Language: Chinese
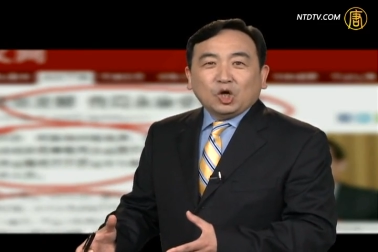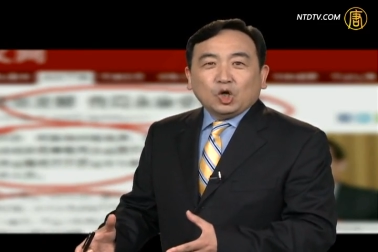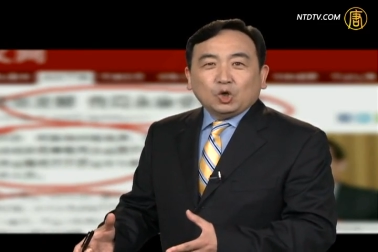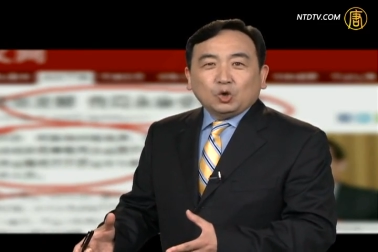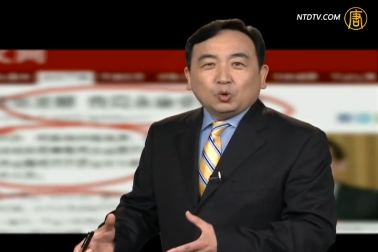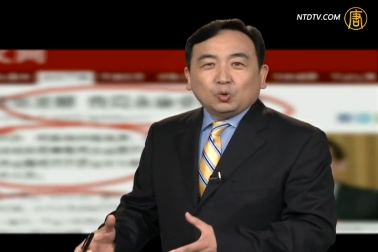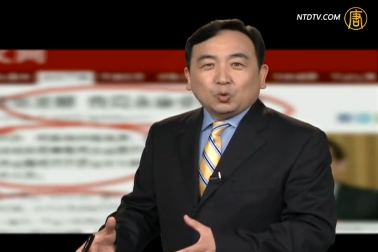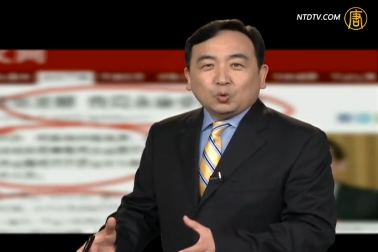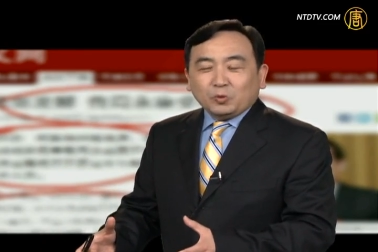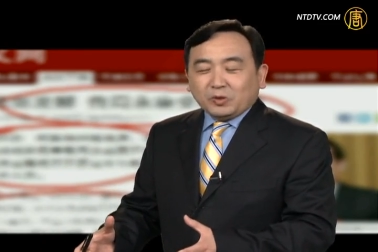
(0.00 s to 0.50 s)

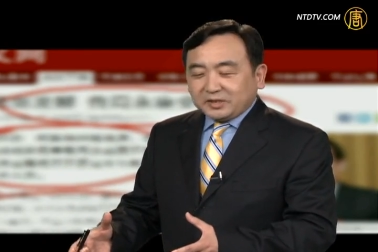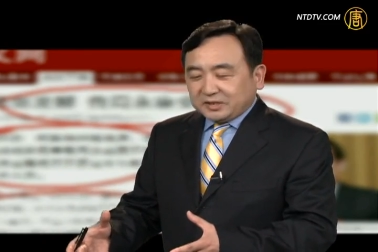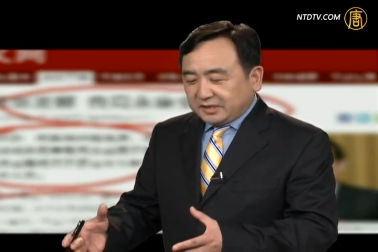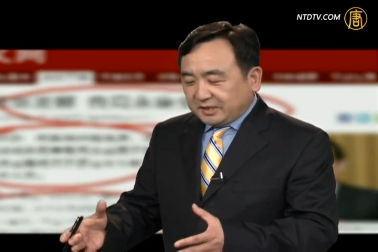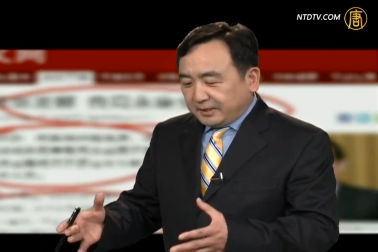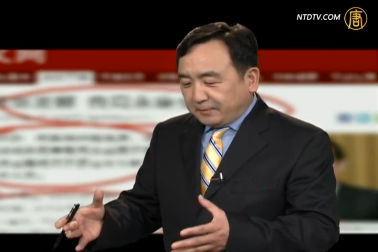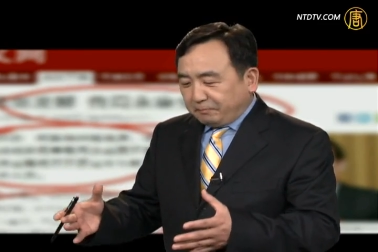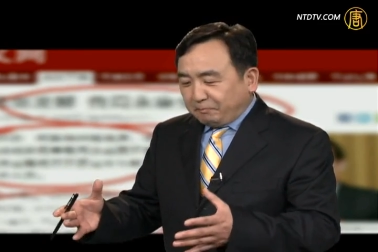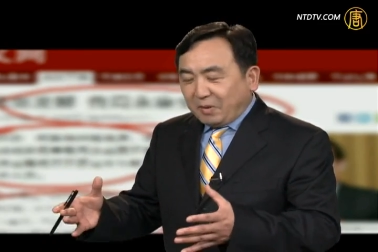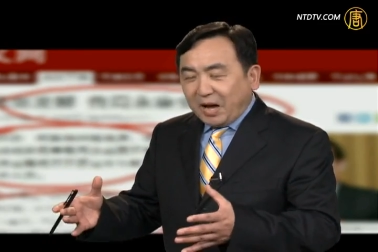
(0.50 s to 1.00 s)
如果
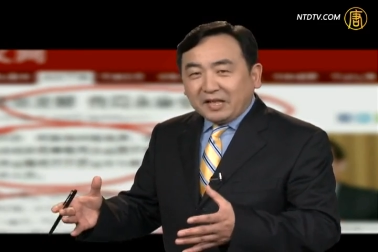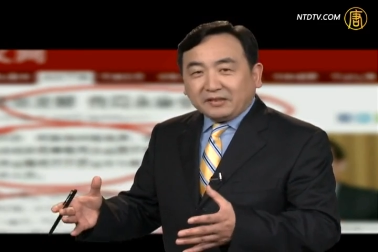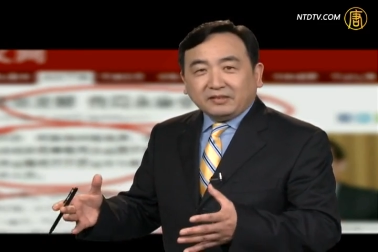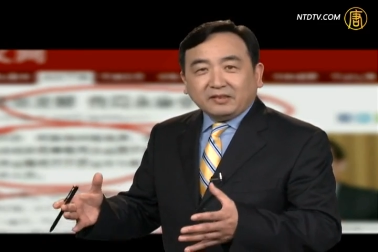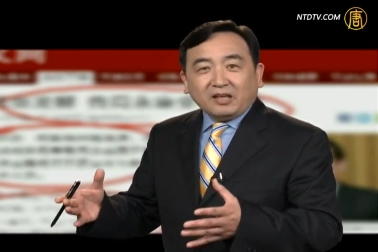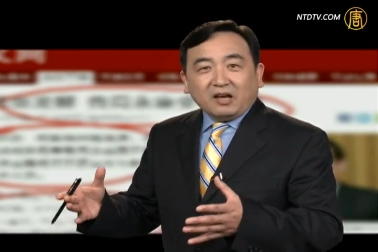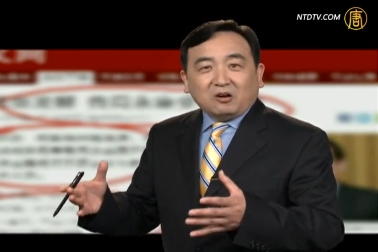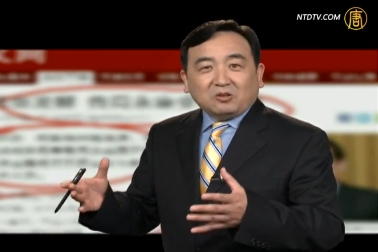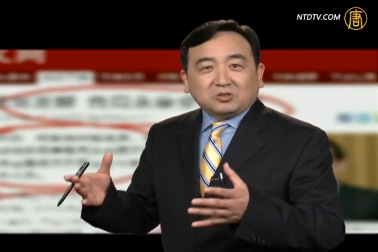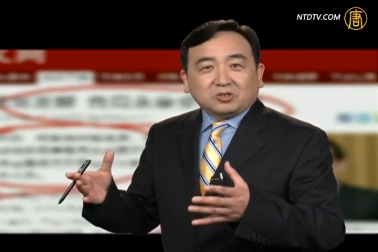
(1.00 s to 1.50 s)
只办
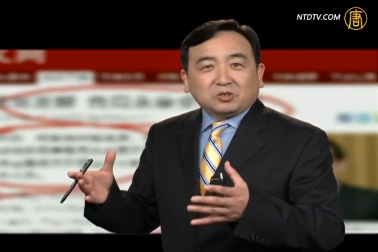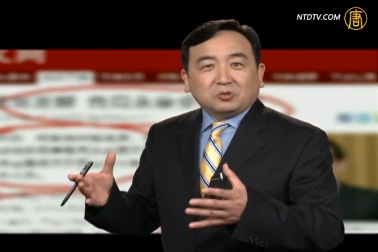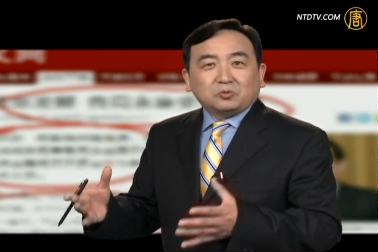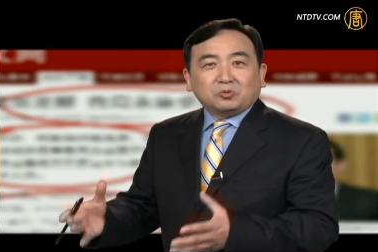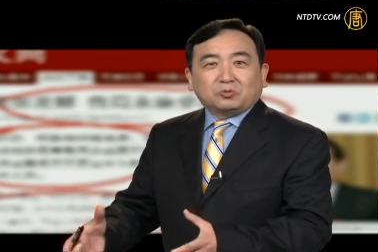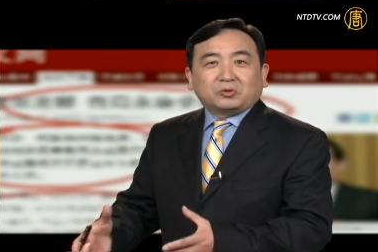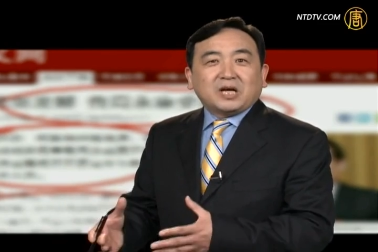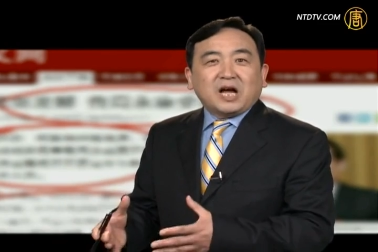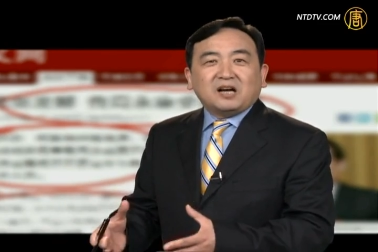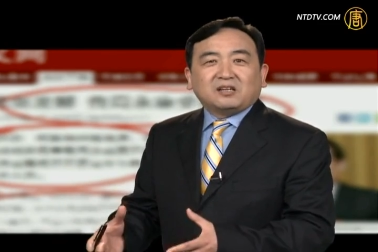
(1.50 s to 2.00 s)
掉周
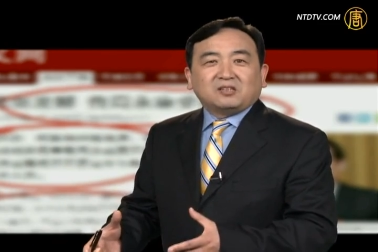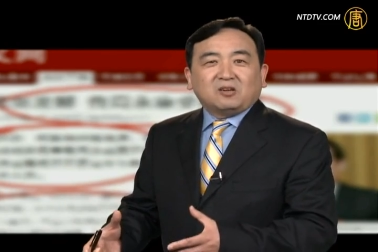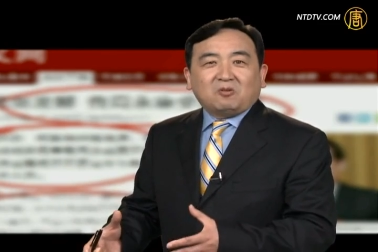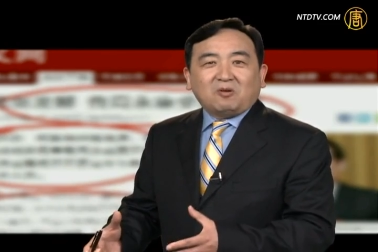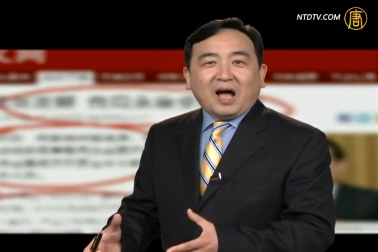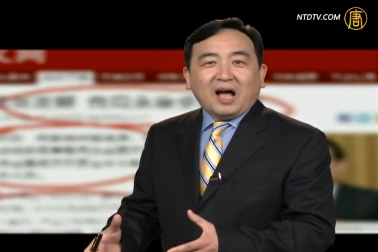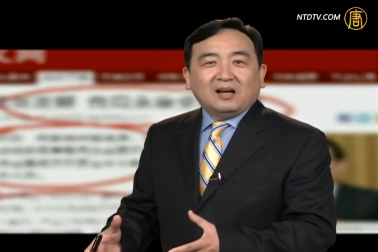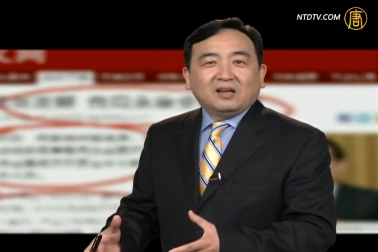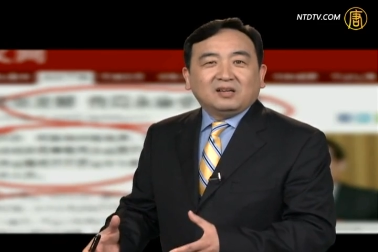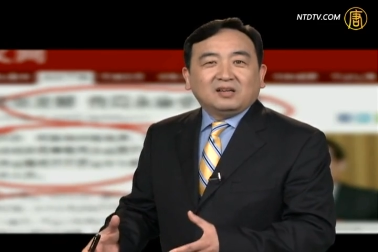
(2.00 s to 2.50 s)
永康的
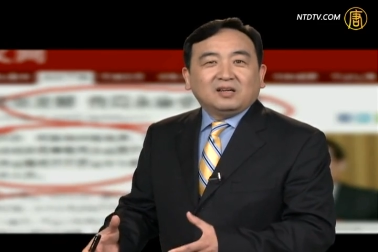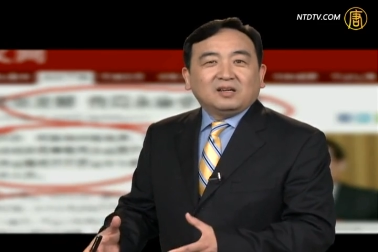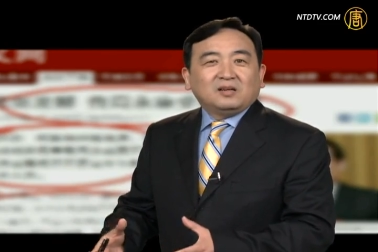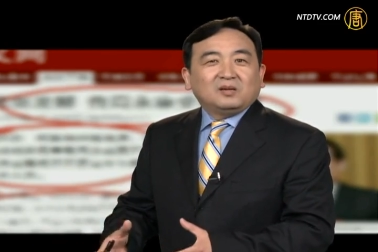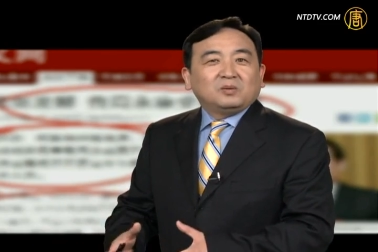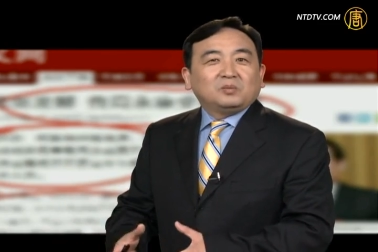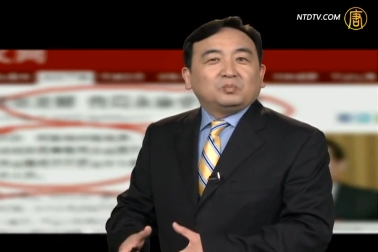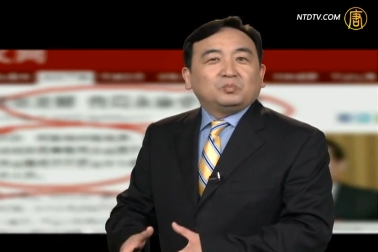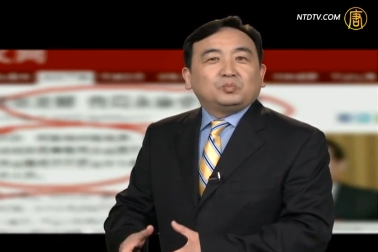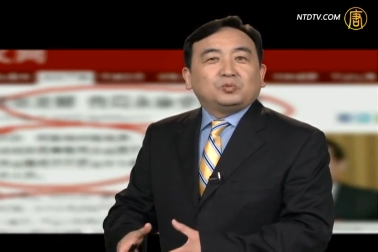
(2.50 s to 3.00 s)
话，
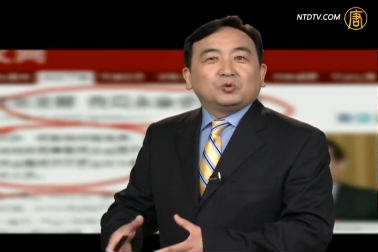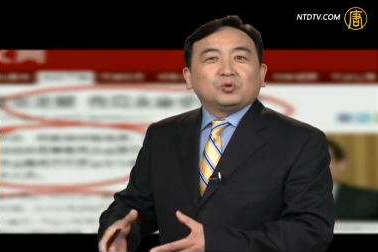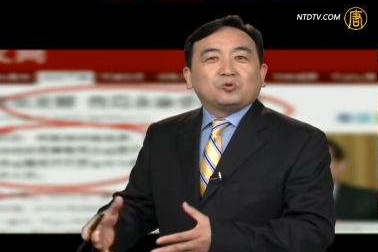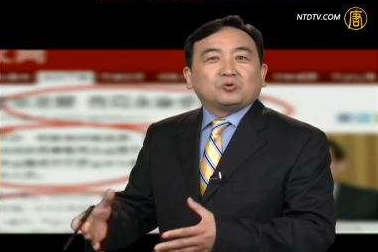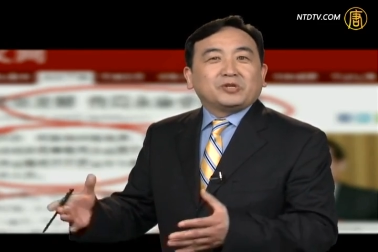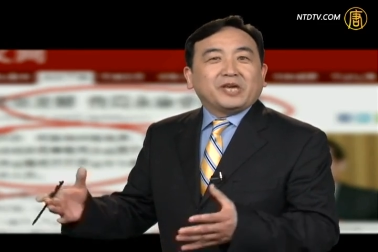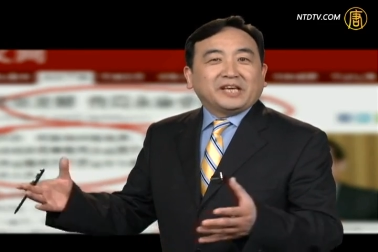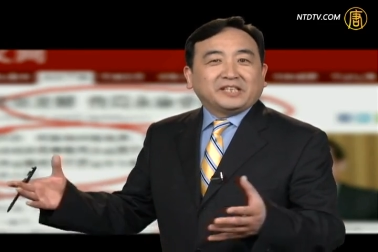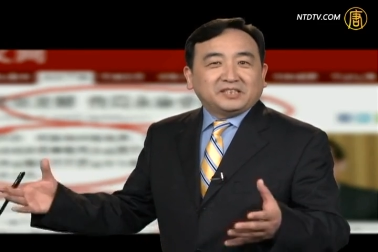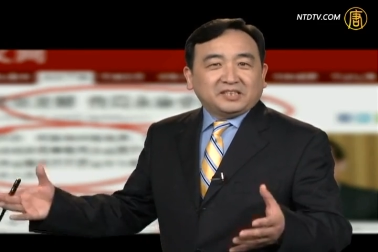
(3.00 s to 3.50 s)
不用
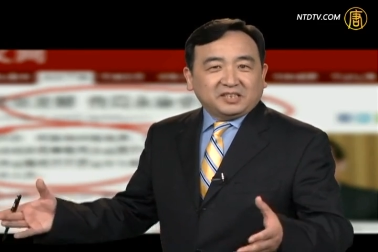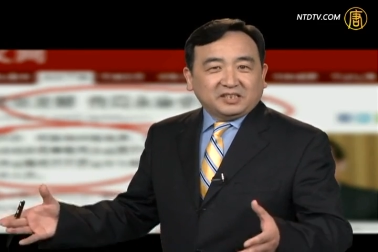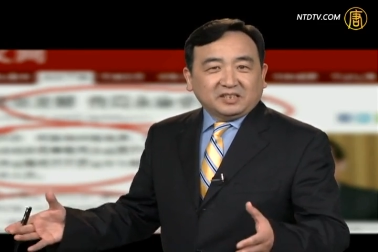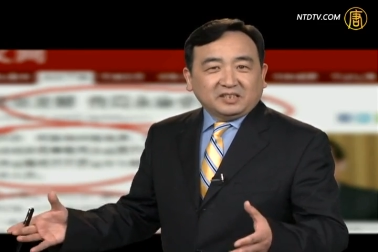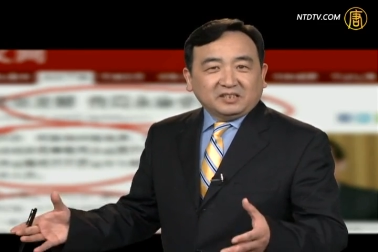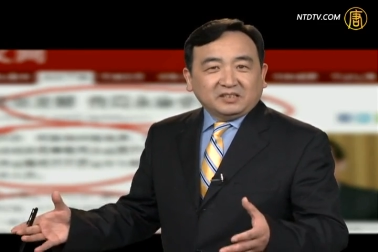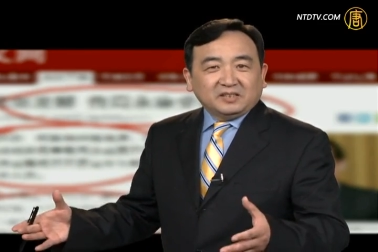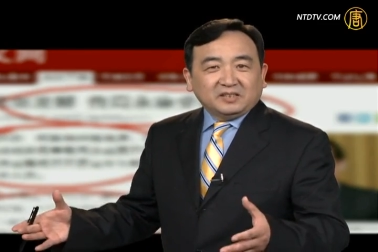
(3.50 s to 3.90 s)
延期；